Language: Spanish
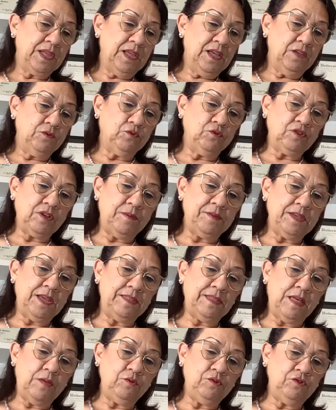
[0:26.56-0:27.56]
Jesús
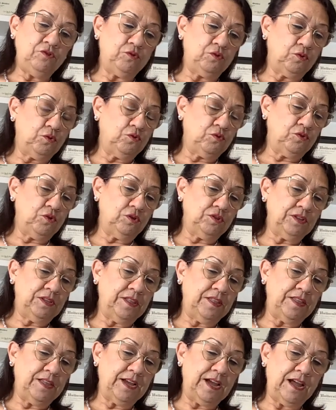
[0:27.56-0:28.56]
había dado instrucciones
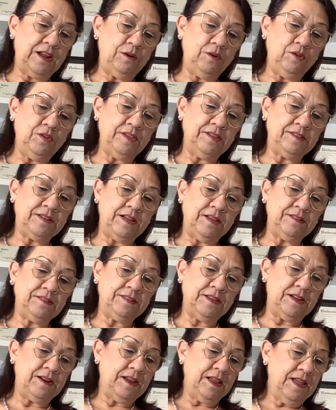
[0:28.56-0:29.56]
de dejarlo
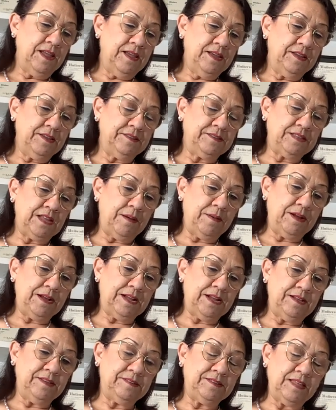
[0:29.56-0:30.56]
descansar que estaba
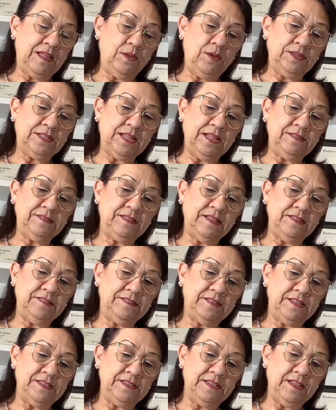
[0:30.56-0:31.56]
cansado de tanta
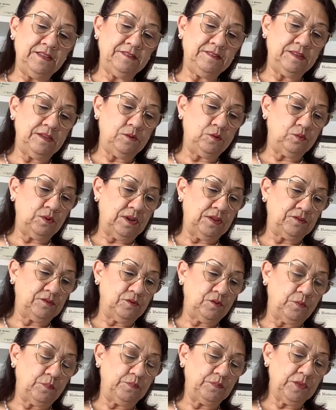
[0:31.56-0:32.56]
enseñanza y
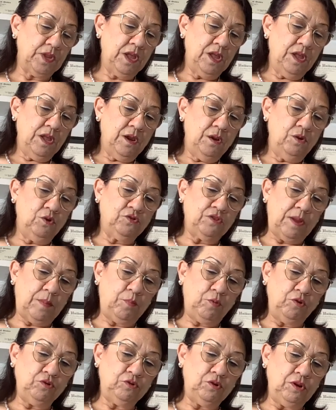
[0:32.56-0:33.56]
curación. Los
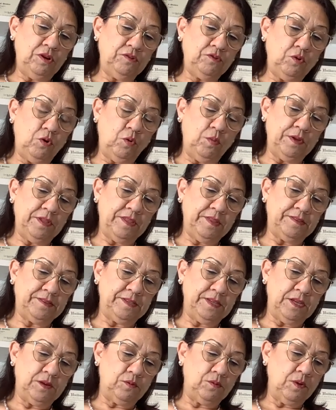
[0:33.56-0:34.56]
apóstoles
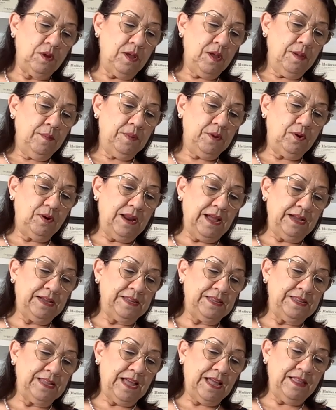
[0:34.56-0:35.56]
obedecieron, pero la
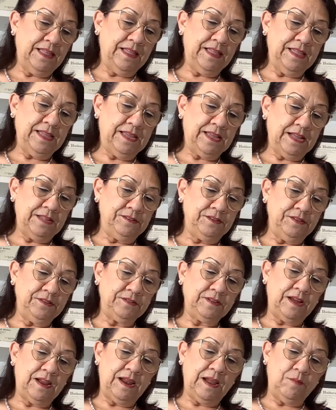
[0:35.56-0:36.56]
criada de
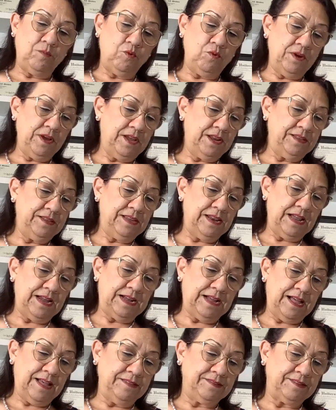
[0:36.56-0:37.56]
Canisca, la mujer de la
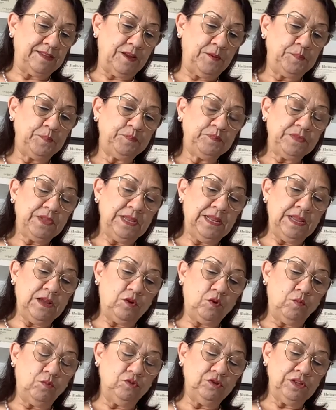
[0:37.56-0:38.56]
casa, le
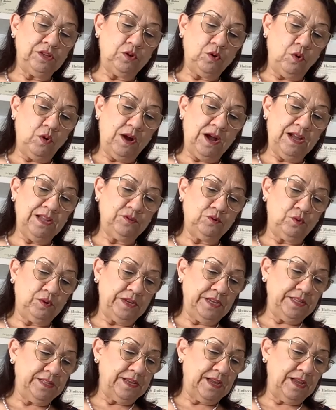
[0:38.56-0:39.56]
comunicó a
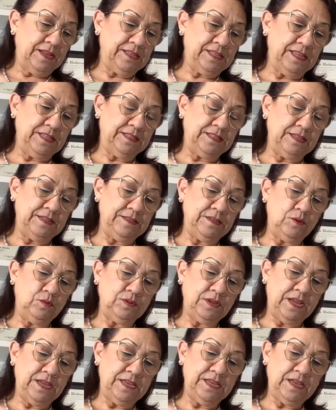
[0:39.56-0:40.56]
Norena, quien tenía
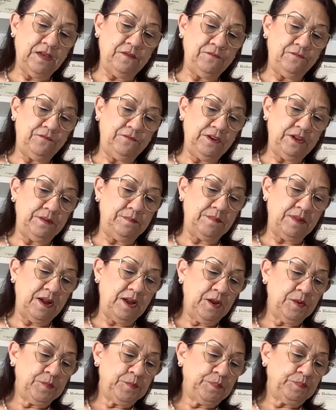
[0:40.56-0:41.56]
una hija enferma,
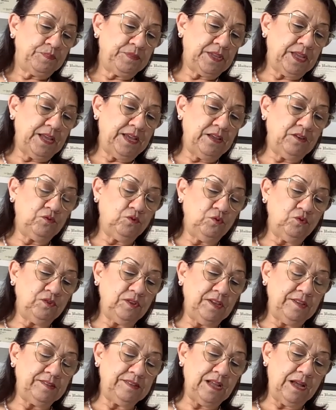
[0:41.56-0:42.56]
que Jesús
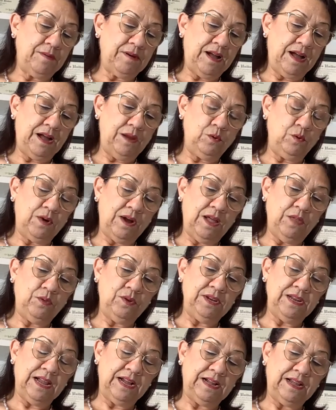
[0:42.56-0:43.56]
estaba alojado
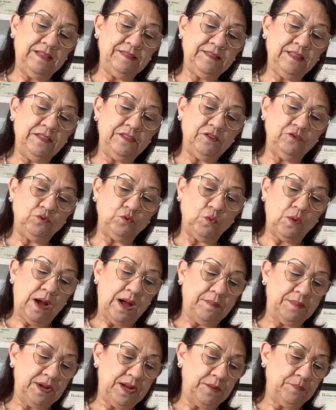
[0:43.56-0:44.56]
en la casa de su
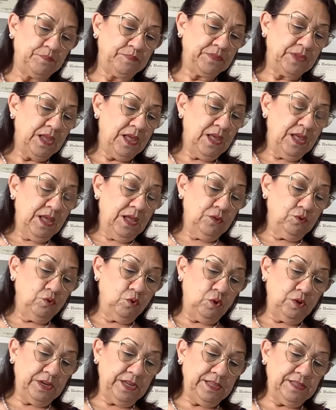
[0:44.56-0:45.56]
ama.
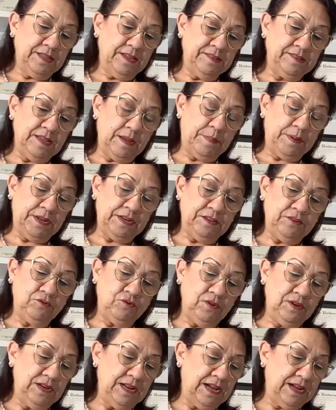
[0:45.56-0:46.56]
Norena se
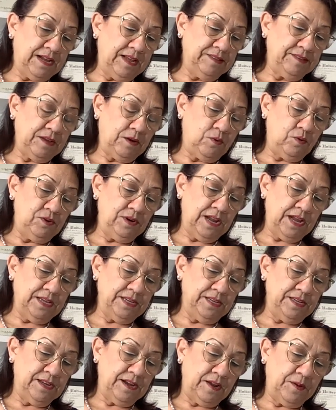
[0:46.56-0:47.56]
apareció en la casa con la
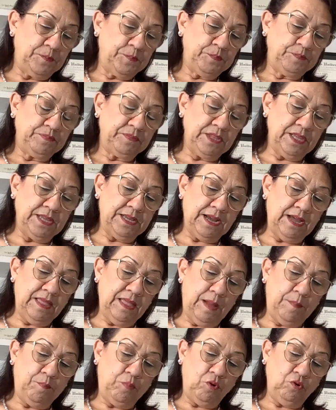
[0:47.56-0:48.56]
hija, y
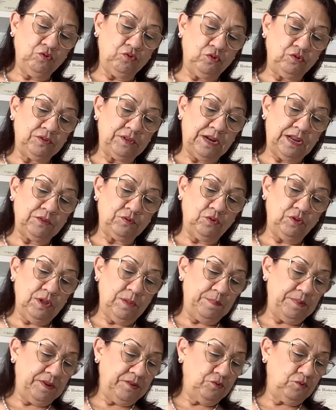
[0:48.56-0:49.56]
cada apóstol trató
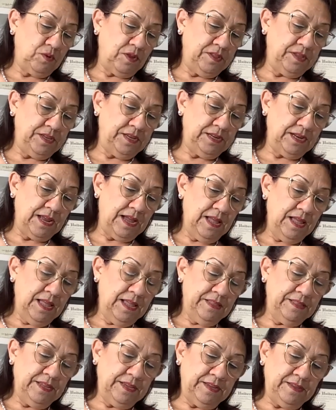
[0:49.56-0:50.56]
de persuadirla
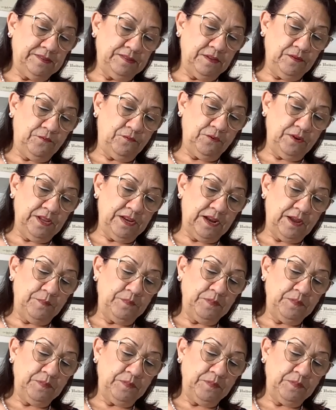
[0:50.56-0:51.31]
de que se fuera.